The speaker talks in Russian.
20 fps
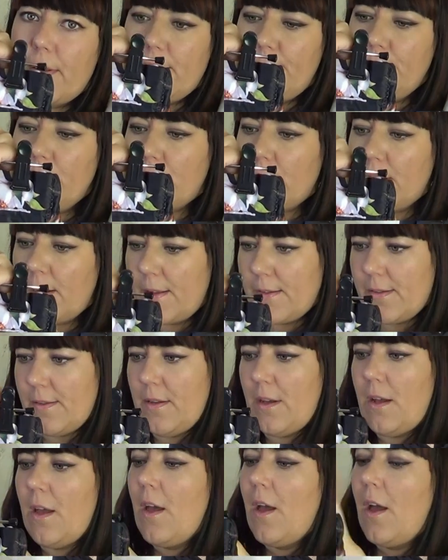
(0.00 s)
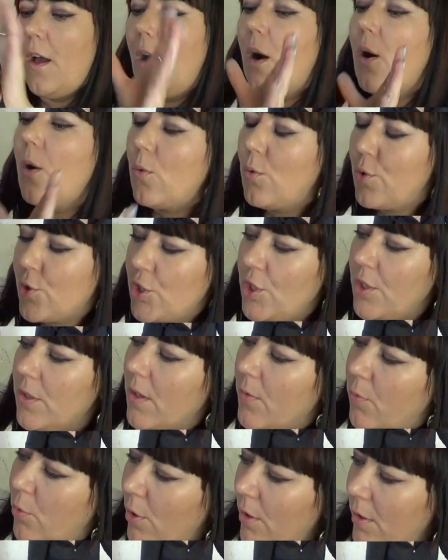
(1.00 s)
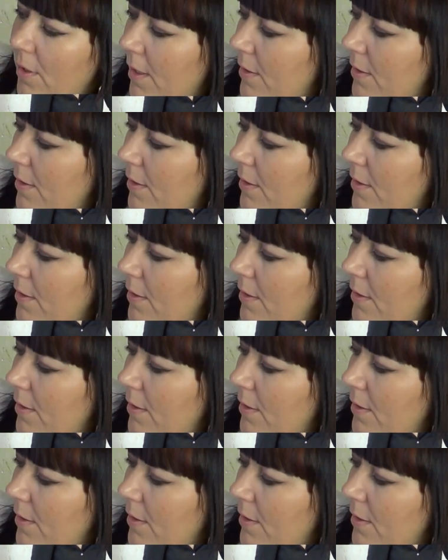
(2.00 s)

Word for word: а размеры разные. Очень довольна